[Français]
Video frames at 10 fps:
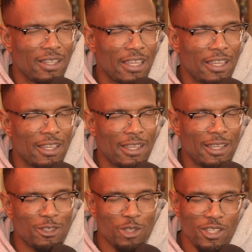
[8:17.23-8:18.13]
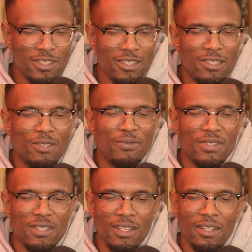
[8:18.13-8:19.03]
euh, est-ce que c'est
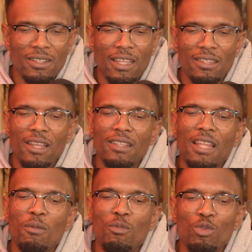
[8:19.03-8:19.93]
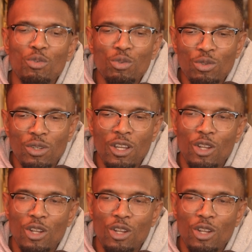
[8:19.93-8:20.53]
difficile d'être en amour